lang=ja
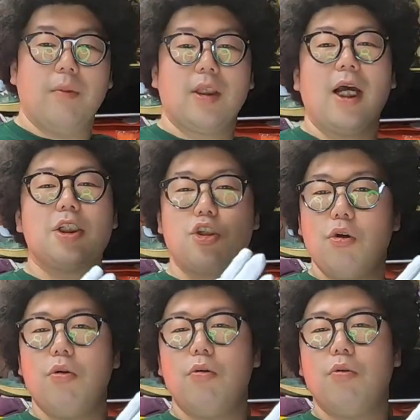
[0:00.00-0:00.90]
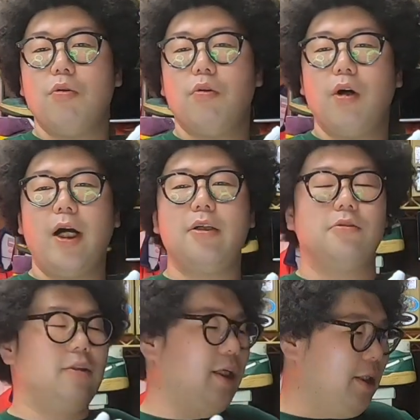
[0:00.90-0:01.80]
まあ多少入
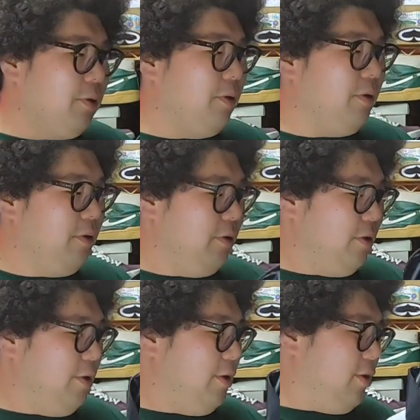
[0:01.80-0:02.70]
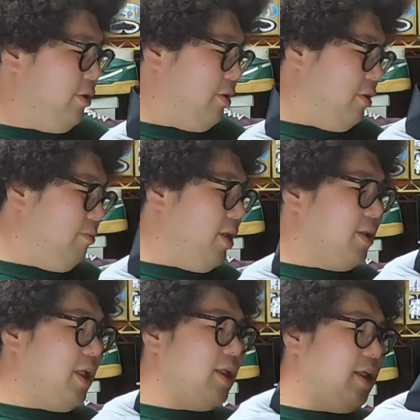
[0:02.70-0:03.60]
るんだけど、まあ
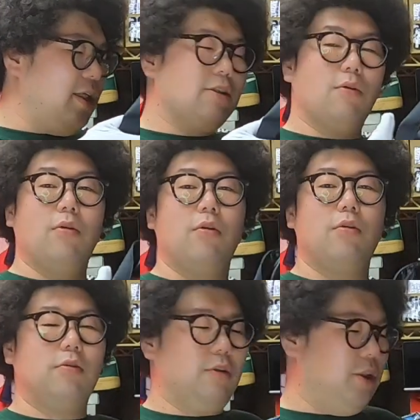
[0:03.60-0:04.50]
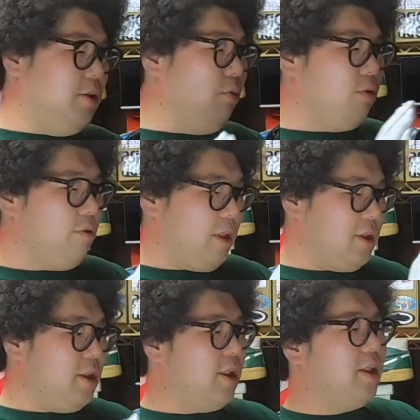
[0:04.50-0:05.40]
ただね、紐とか
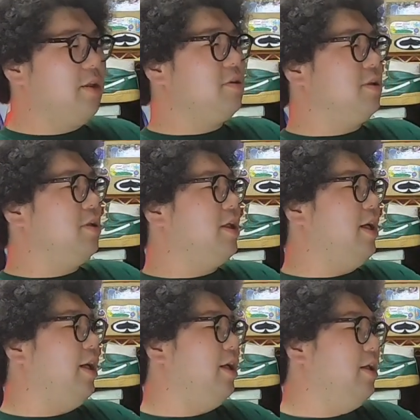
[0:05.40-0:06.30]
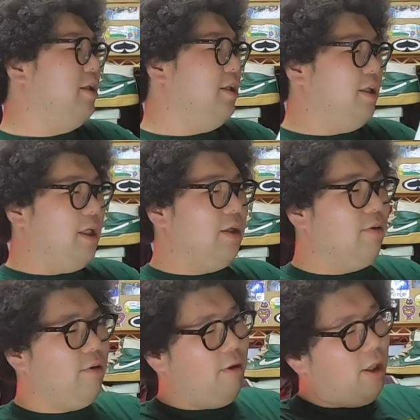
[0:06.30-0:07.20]
全体的な作りが、
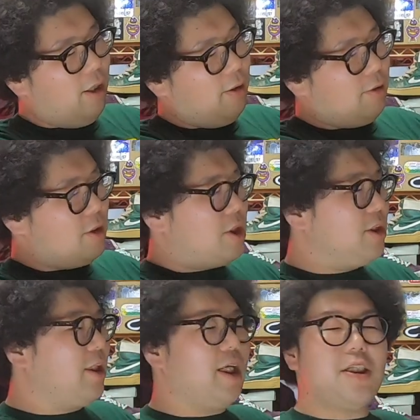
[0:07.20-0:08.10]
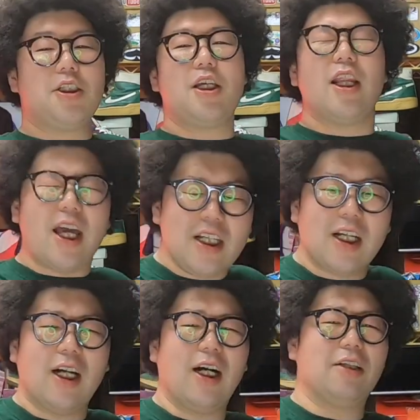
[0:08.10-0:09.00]
しっかりしてない
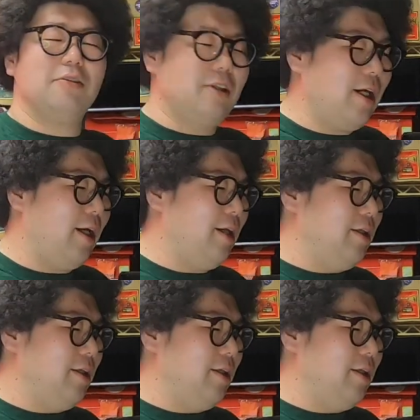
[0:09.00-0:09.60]
感があるんで、